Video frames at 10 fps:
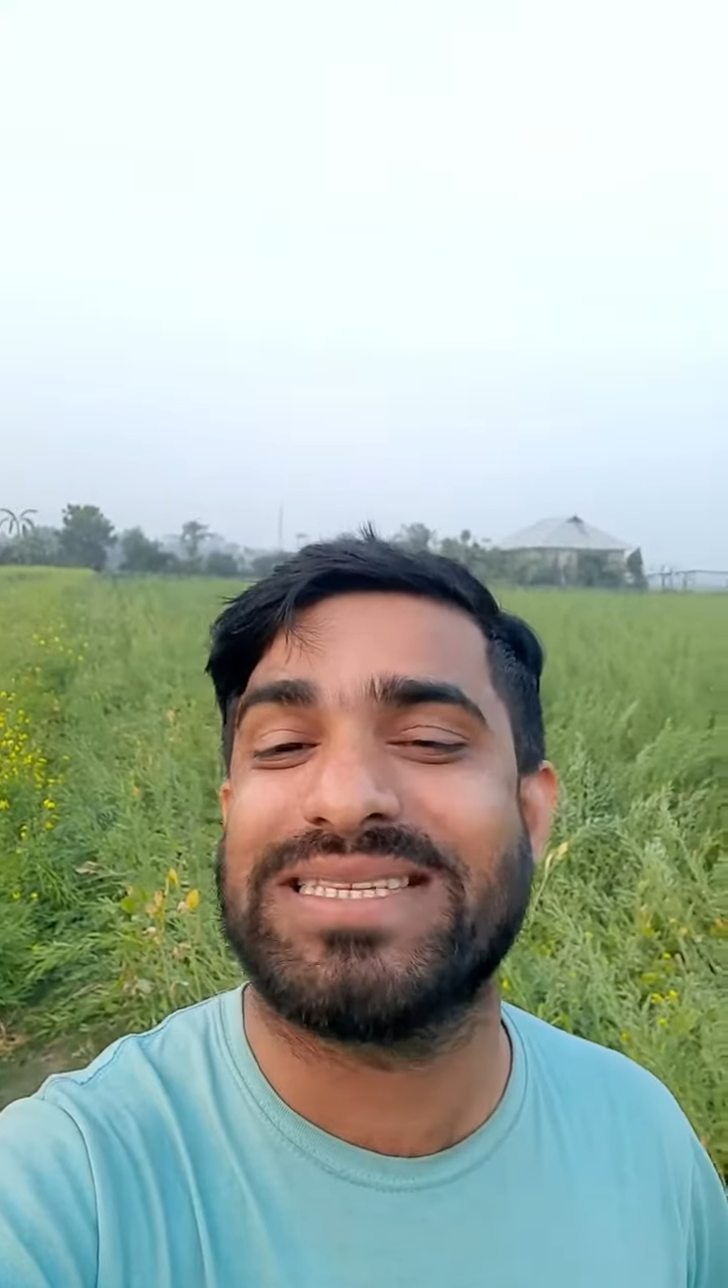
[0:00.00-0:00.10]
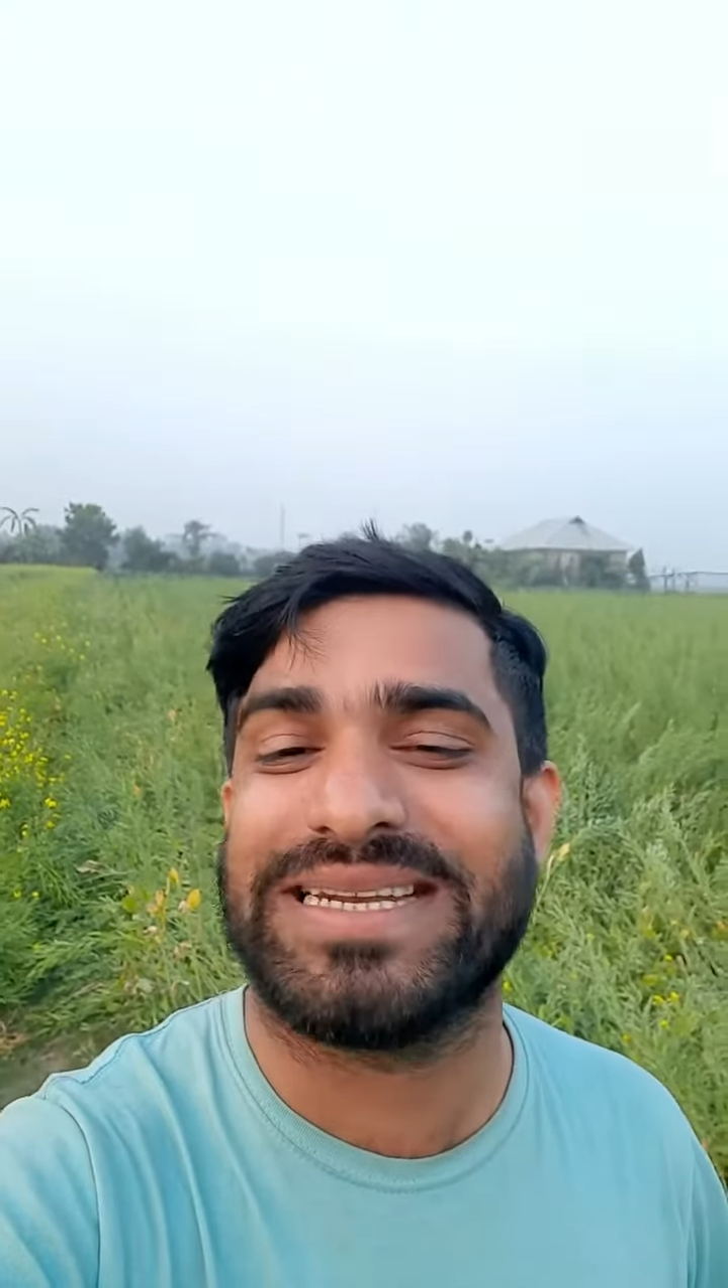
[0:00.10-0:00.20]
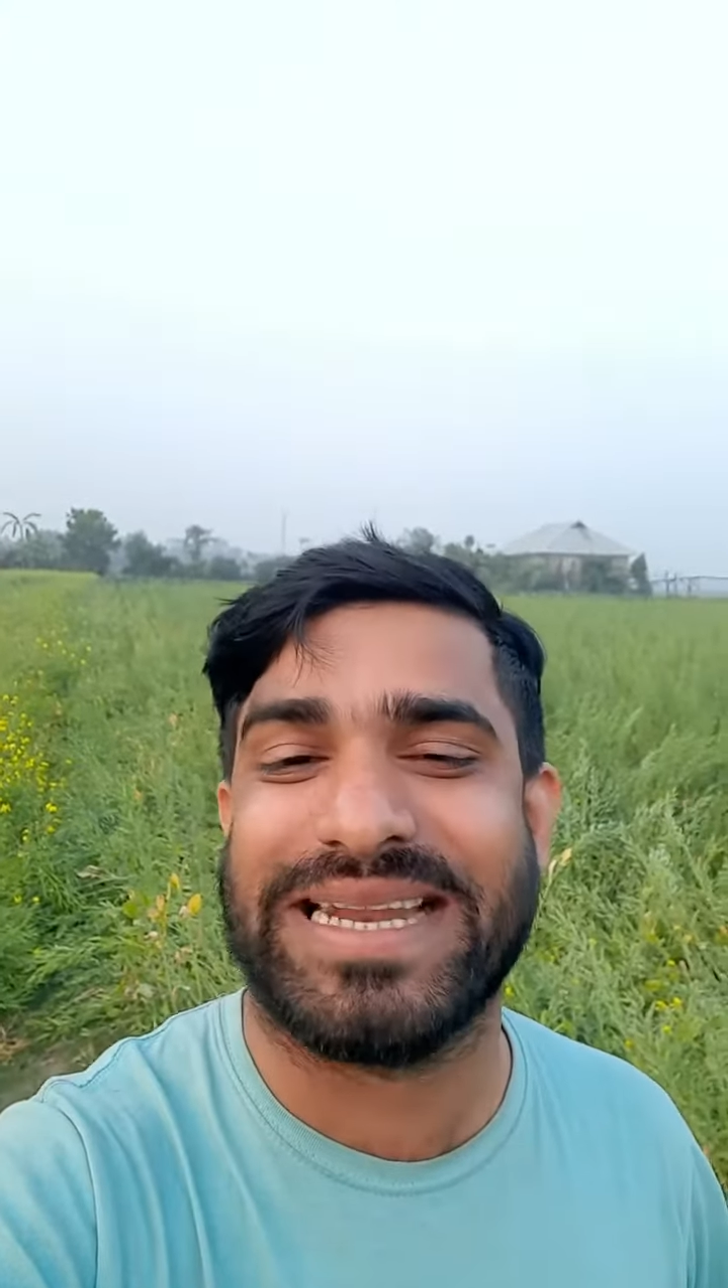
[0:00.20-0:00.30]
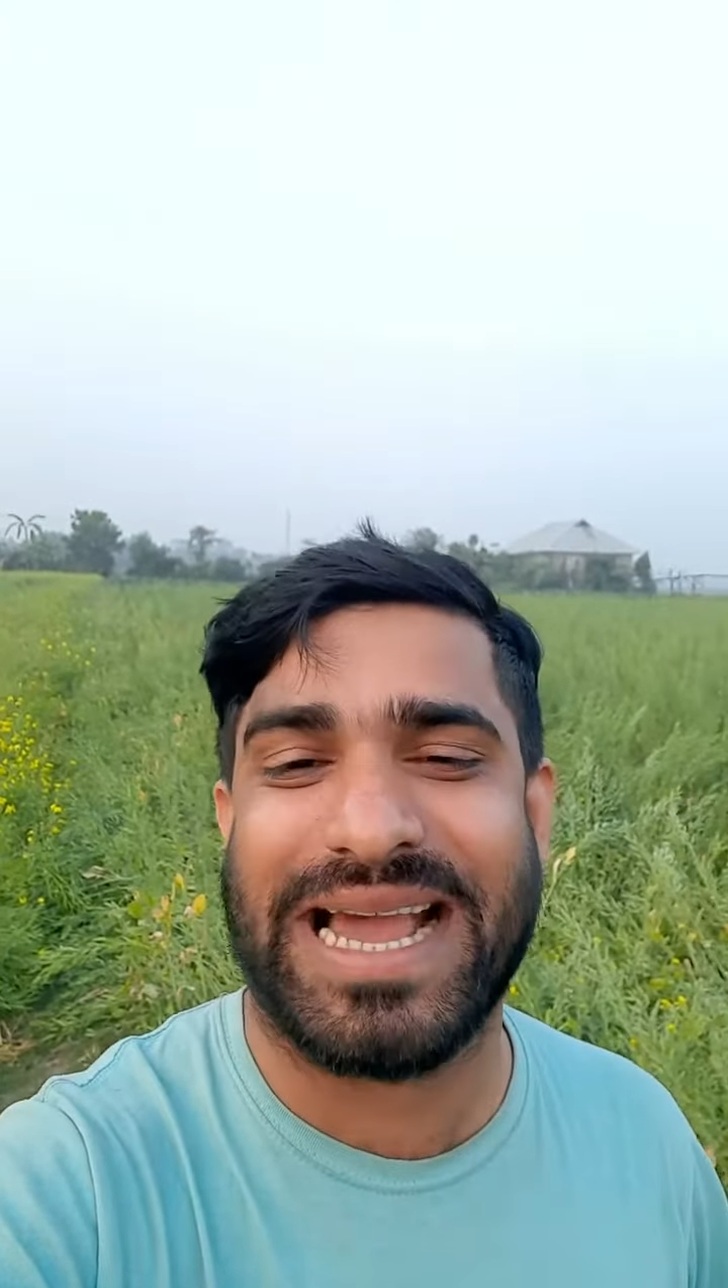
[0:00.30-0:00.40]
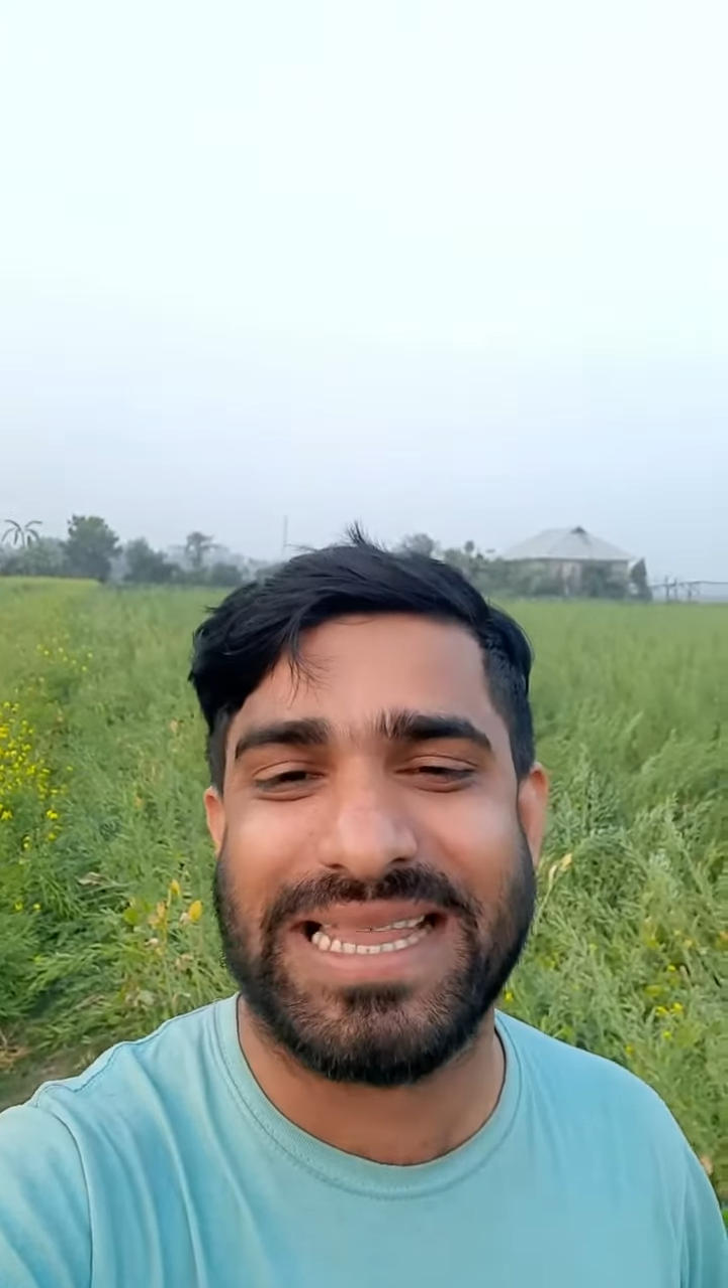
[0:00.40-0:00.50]

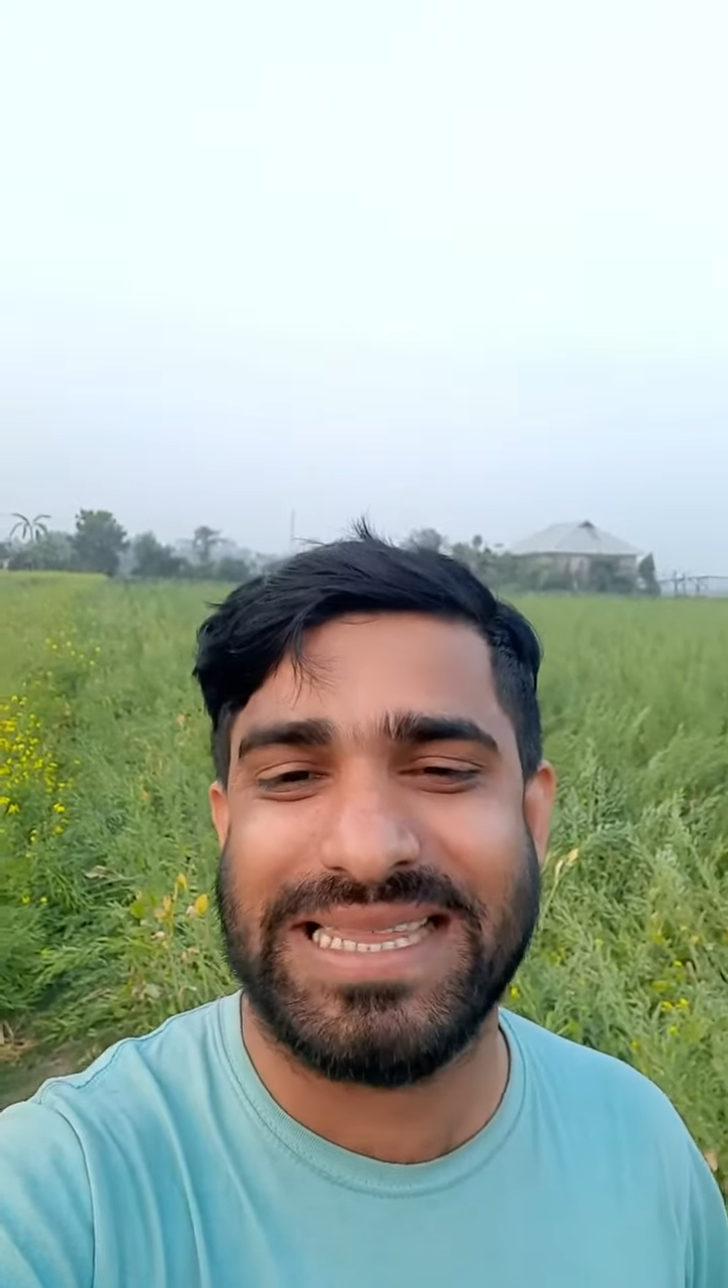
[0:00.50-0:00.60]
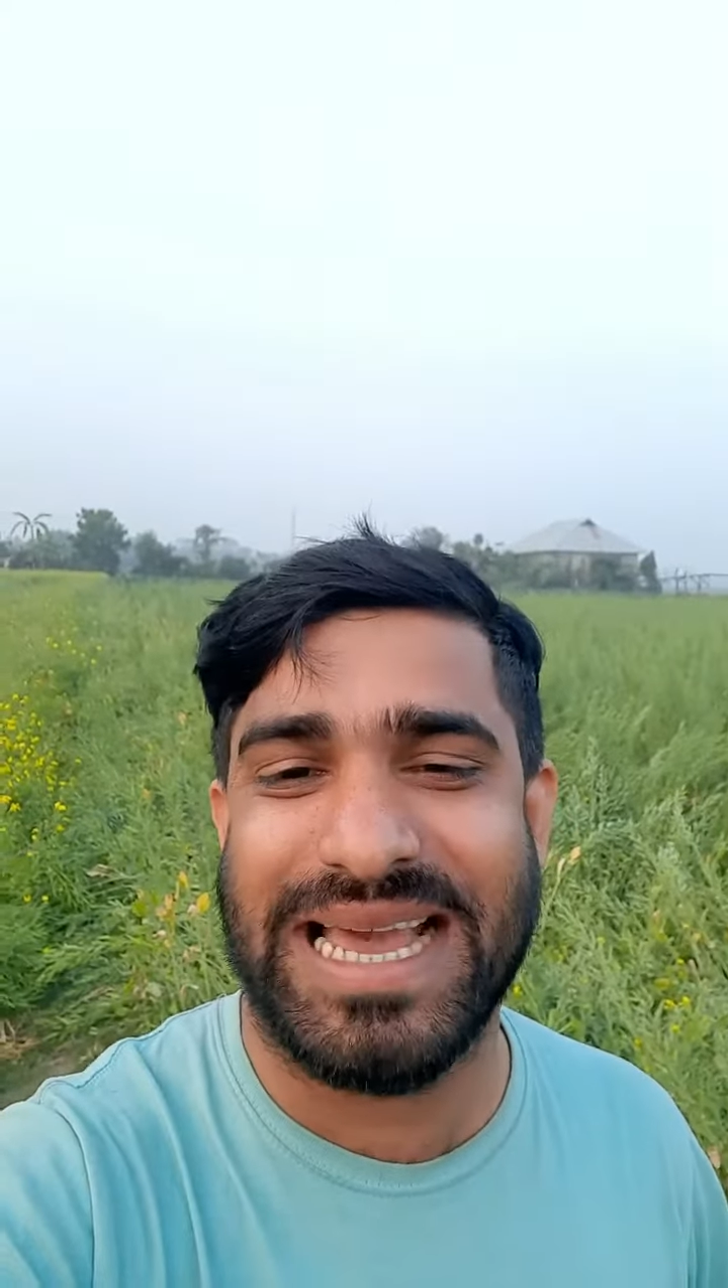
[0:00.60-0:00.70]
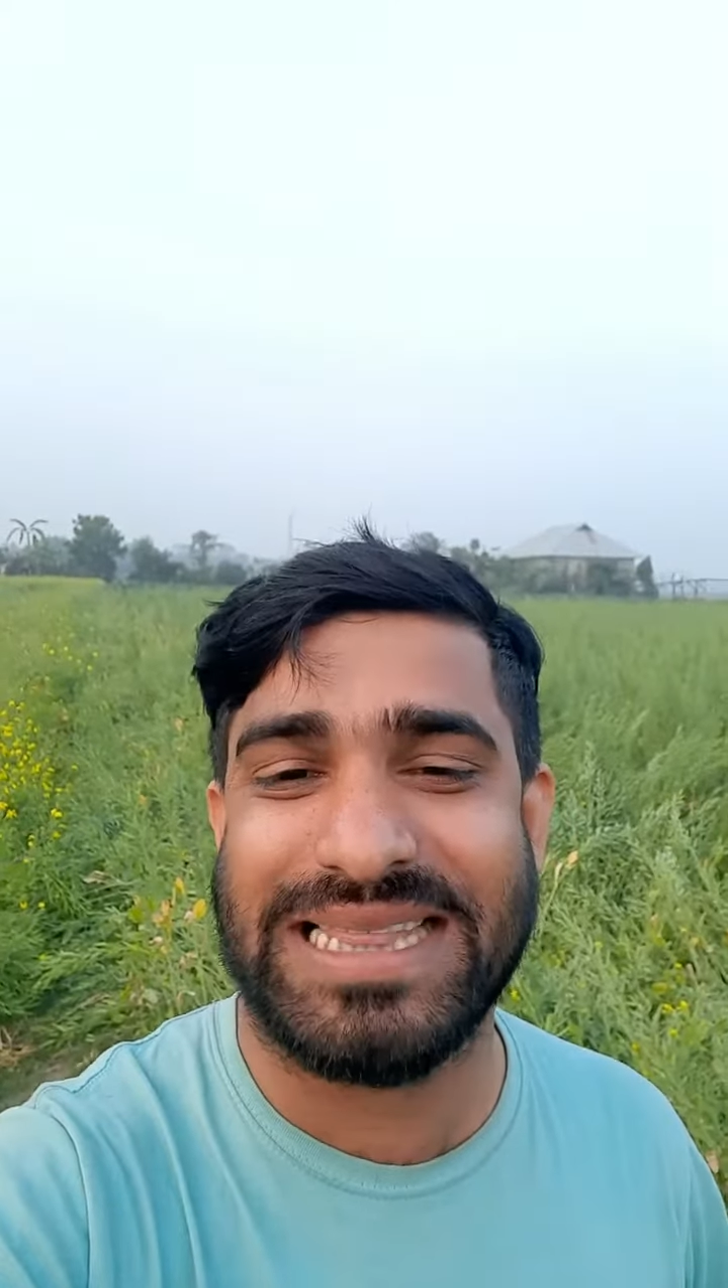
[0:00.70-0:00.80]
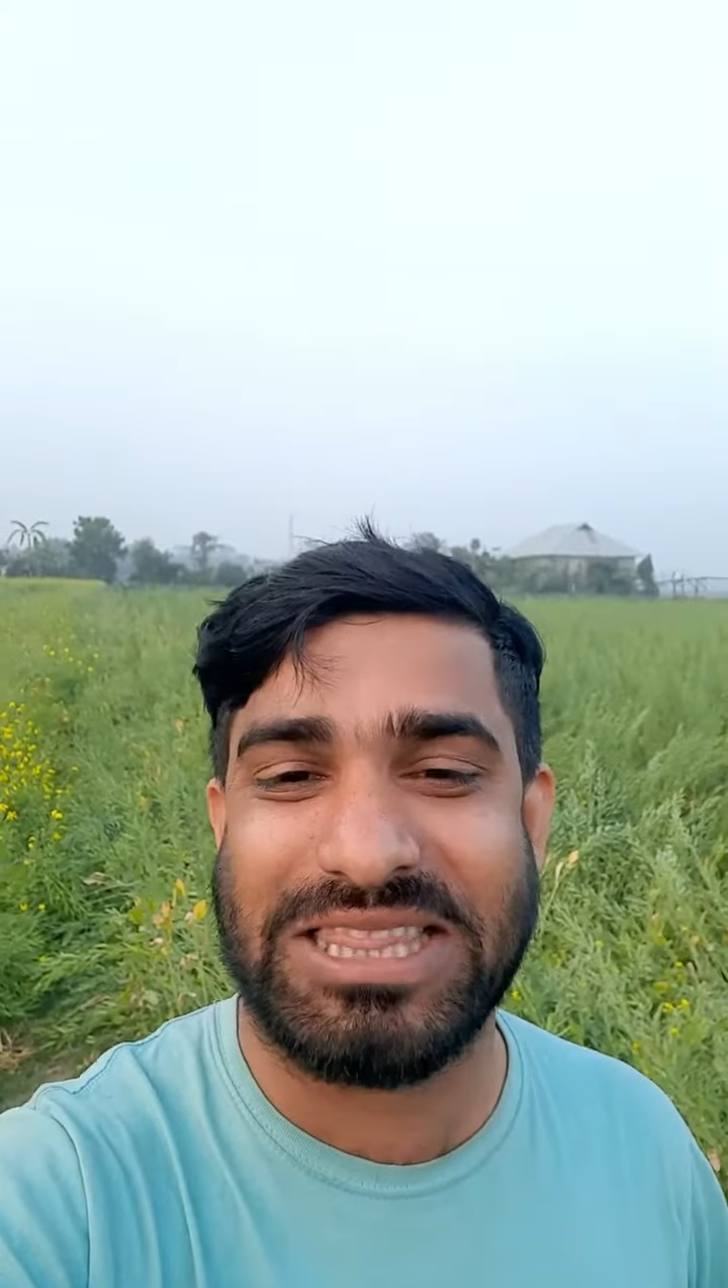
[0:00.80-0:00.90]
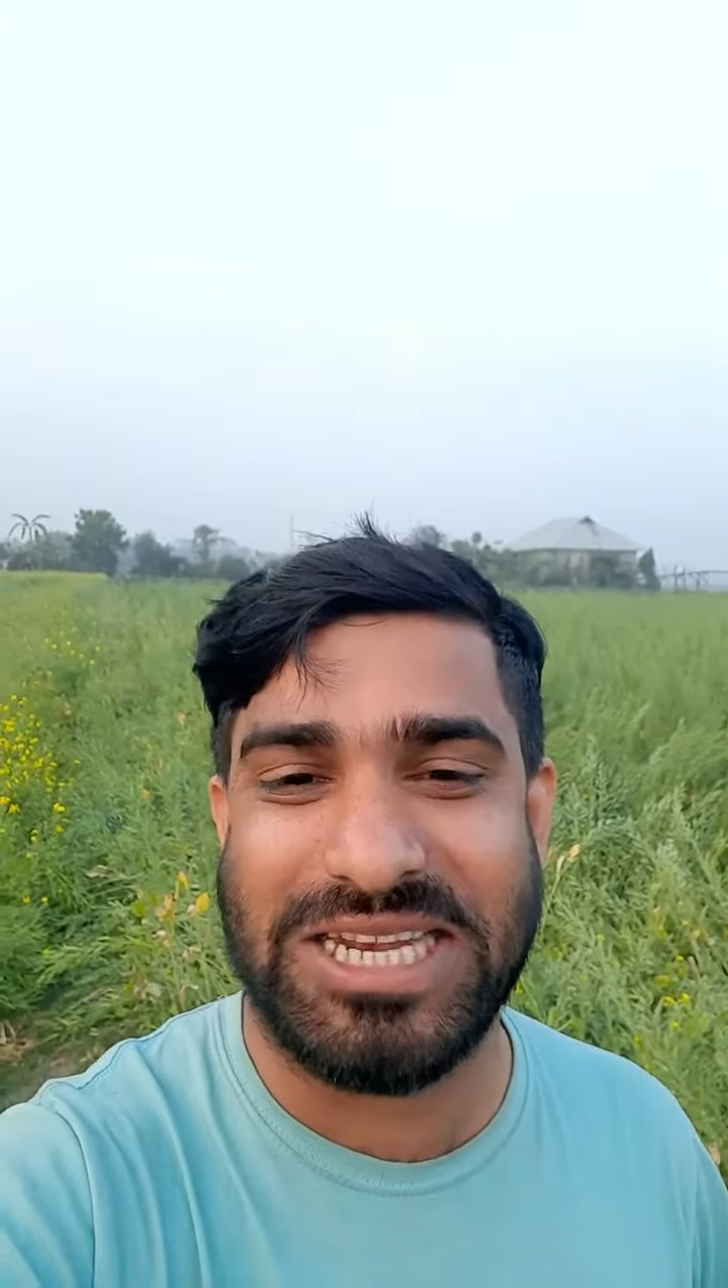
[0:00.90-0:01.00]
হাজার টাকা দিয়া